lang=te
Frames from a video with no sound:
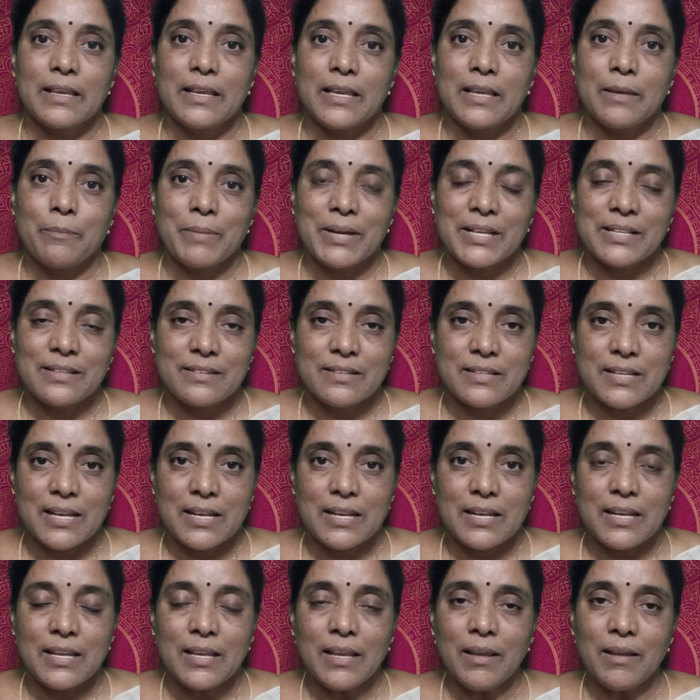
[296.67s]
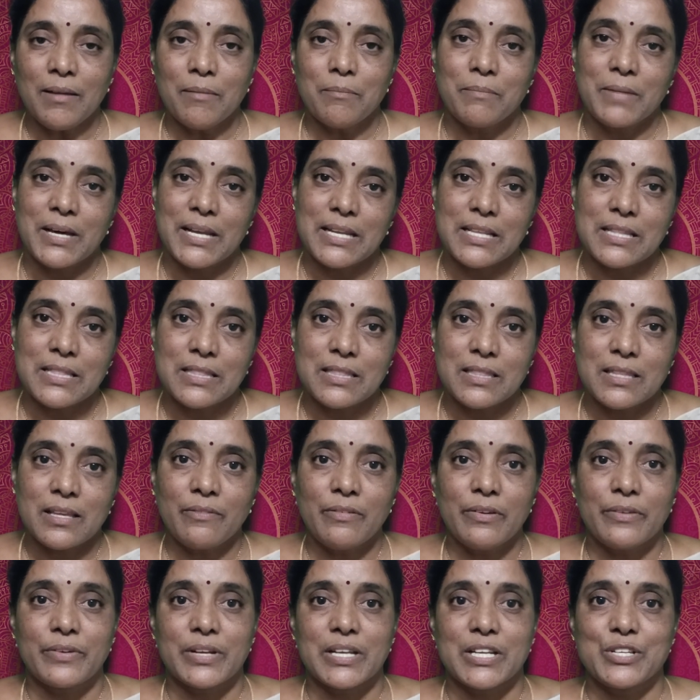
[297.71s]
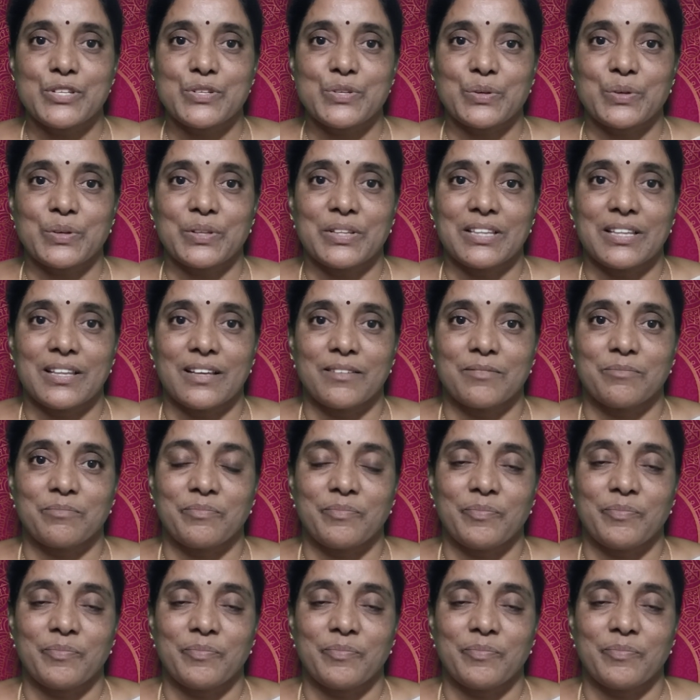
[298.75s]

ఈ పద్యాన్ని మరింత వివరించుకుందాం